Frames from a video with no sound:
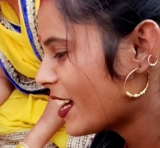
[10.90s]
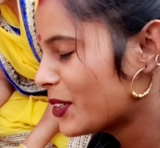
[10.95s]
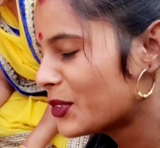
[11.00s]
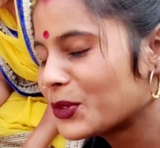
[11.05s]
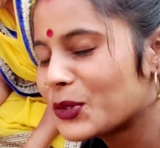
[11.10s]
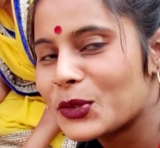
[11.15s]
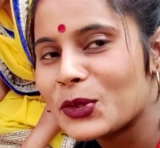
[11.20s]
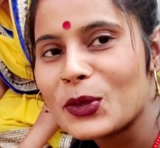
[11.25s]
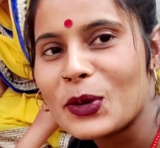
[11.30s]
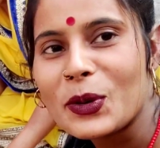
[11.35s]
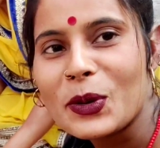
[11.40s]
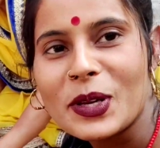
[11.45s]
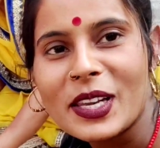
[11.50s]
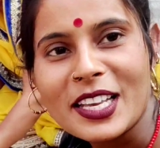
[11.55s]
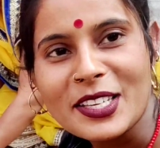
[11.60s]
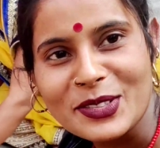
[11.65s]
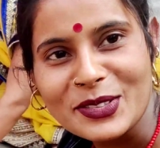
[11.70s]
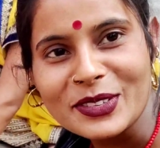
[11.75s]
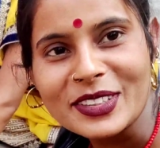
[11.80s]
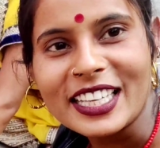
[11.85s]
आई हूँ तो
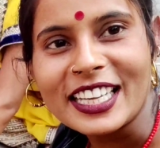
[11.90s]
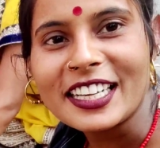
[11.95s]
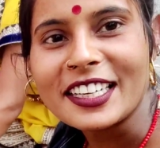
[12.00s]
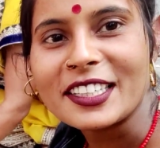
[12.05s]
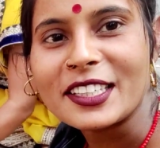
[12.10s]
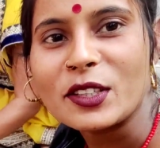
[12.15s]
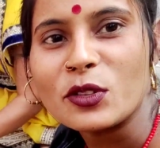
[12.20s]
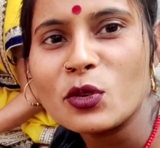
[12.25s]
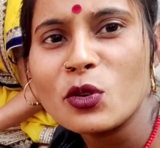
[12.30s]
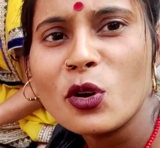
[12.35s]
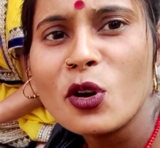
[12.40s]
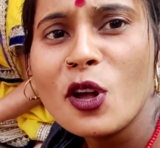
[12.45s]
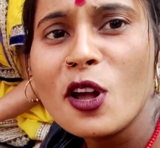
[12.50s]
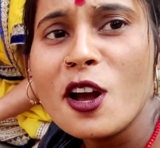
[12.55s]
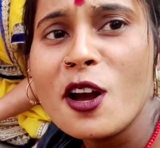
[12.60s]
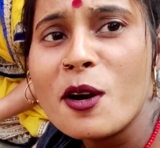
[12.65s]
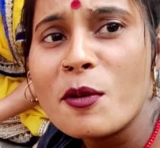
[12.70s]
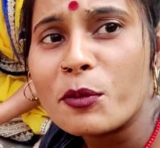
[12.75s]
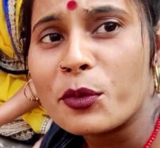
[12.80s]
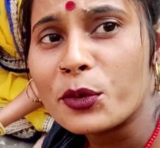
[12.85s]
लहसुन देख रही हूँ
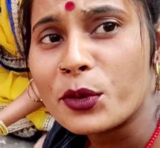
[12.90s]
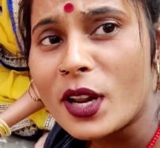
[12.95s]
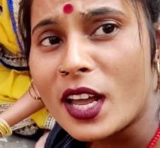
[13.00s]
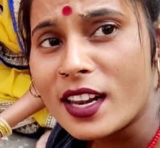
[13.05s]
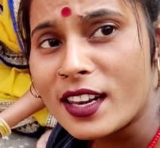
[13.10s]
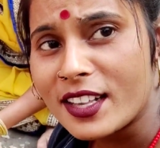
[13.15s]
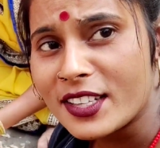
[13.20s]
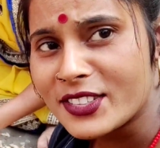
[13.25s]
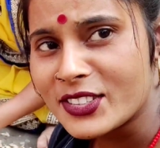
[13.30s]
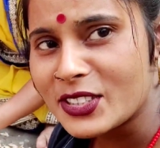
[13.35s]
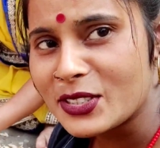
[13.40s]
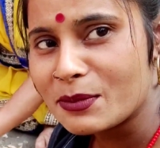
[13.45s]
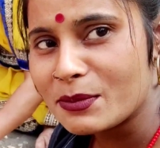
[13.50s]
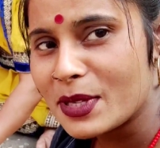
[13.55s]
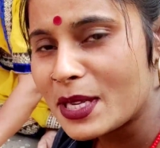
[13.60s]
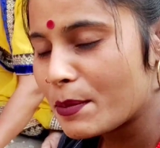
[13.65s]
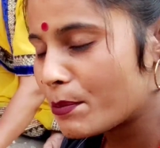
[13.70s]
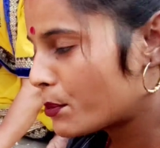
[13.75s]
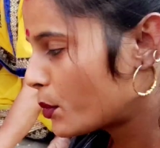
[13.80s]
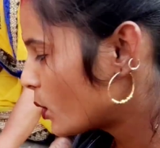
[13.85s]
पूरा लहसुन
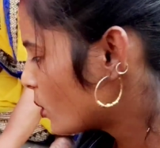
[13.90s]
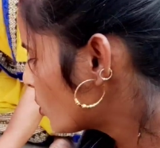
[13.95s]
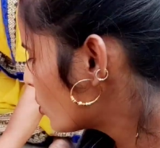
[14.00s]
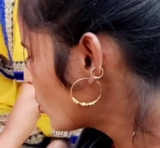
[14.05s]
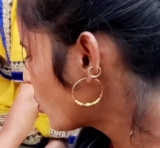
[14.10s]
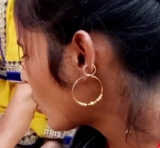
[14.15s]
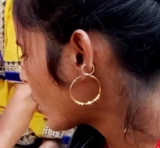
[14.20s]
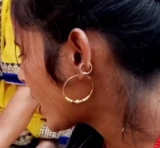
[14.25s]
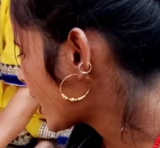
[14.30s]
में पिल्लू हो